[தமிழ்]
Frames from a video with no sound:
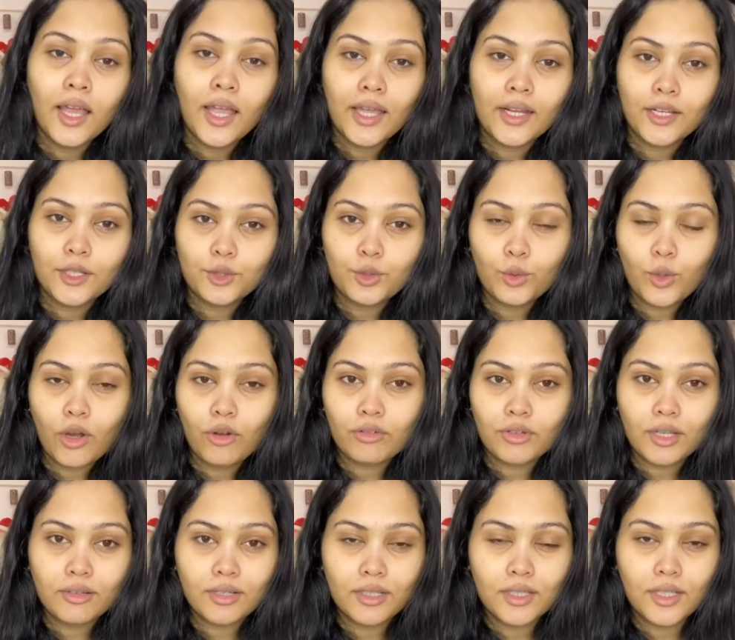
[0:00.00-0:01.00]
எனக்கு த்ரூ
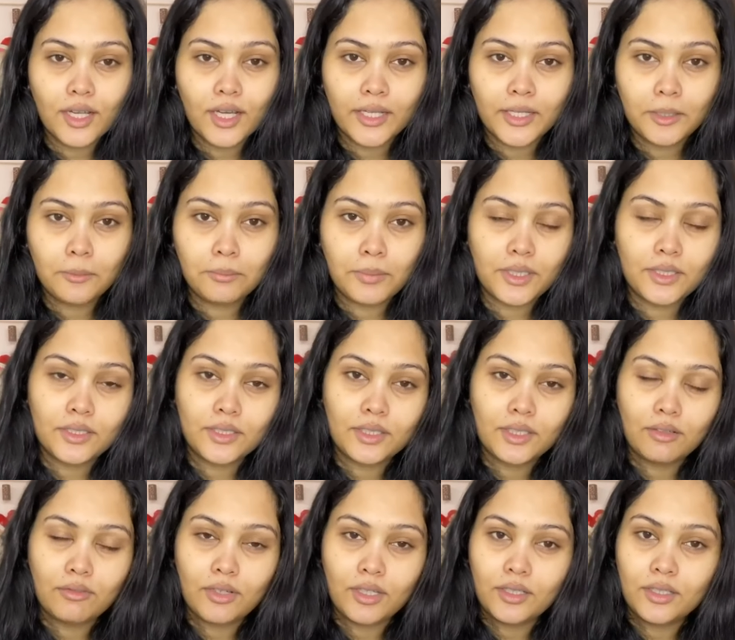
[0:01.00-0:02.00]
அவுட்டாக வந்து அயன்
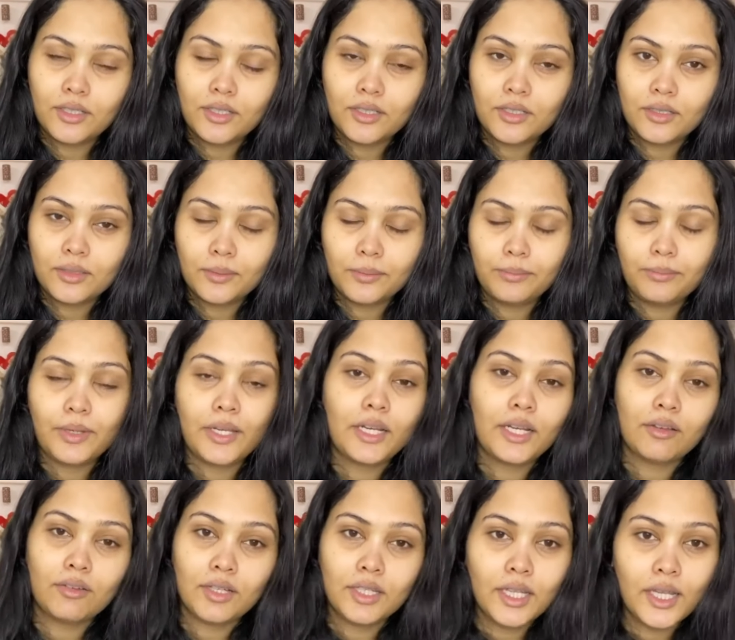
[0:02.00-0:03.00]
பண்ணுறதுக்கு வந்து
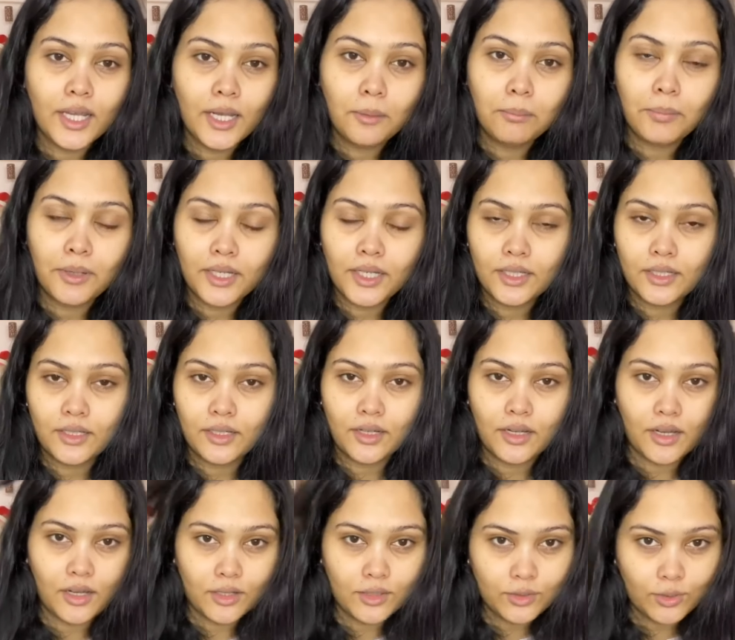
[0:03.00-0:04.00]
எனக்கு வந்து ஹெல்ப் பண்ணிகிட்டு
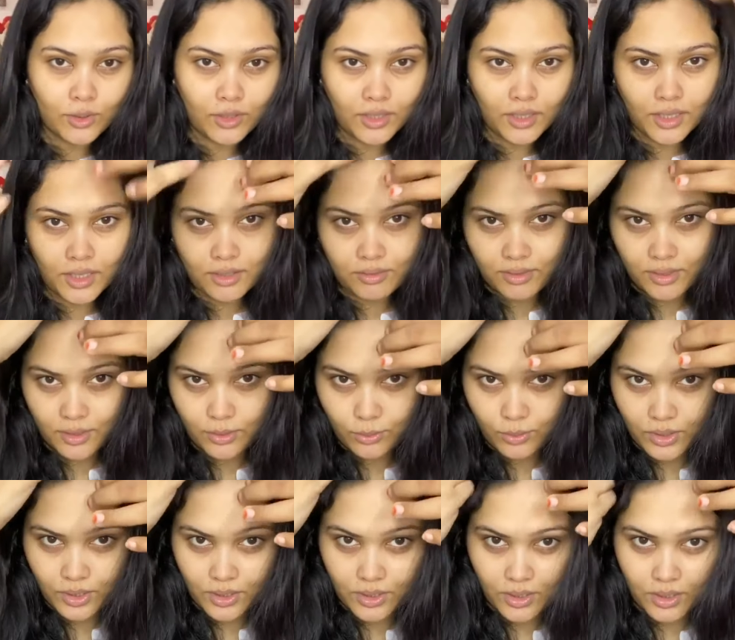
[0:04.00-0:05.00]
இருக்காங்க ஸோ அதனால் வந்து
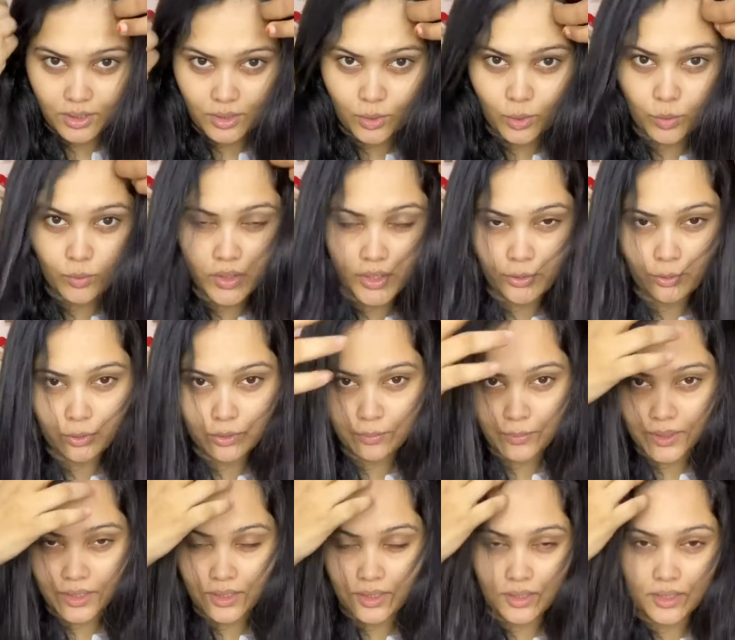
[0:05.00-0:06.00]
உங்களுக்கு நோவா யூஸ்
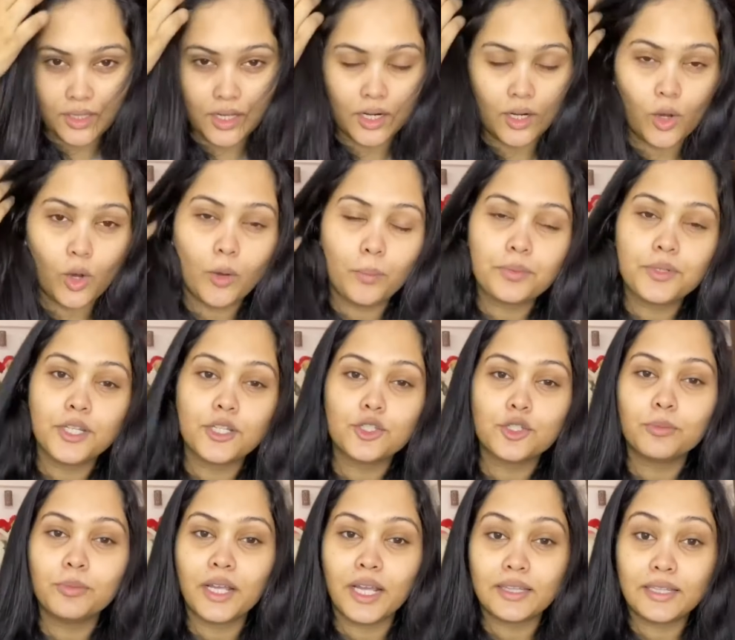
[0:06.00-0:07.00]
பண்ணுறதுக்கான
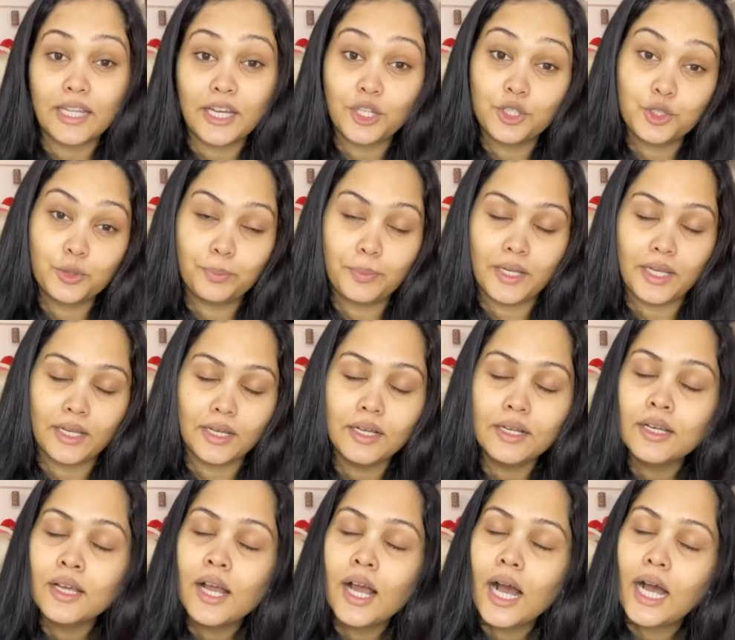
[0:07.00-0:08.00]
ஆப்ஷன்ஸும் நீங்கள் தெரிஞ்சுப்பீங்க
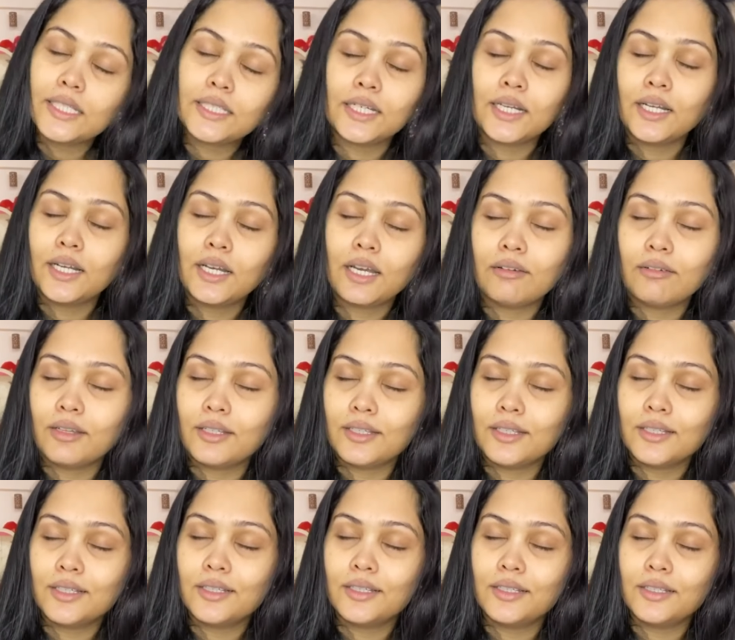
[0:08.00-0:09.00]
அதனால நான் வந்து